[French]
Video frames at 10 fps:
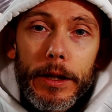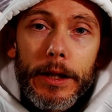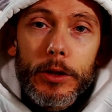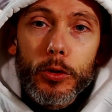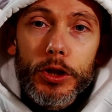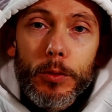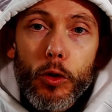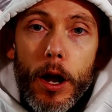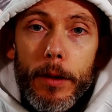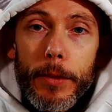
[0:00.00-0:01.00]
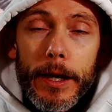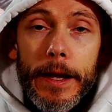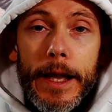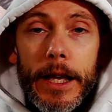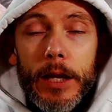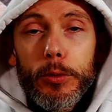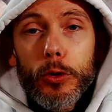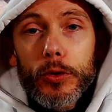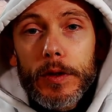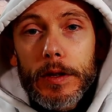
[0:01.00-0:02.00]
qu'est-ce que j'ai moins aimé, et puis
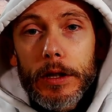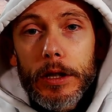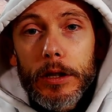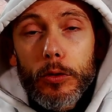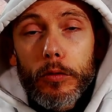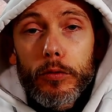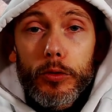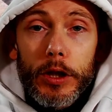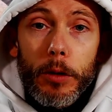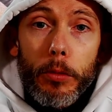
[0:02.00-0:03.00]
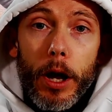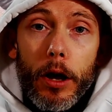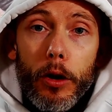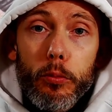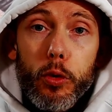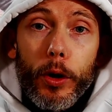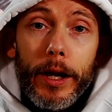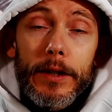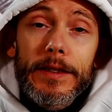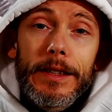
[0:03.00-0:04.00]
aussi de vous dire ben, pour
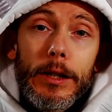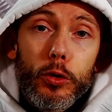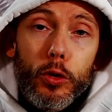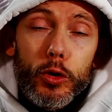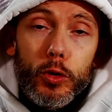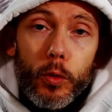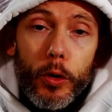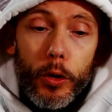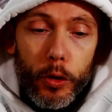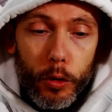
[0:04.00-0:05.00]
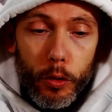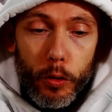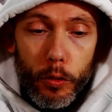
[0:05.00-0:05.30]
quel style de joueur, euh,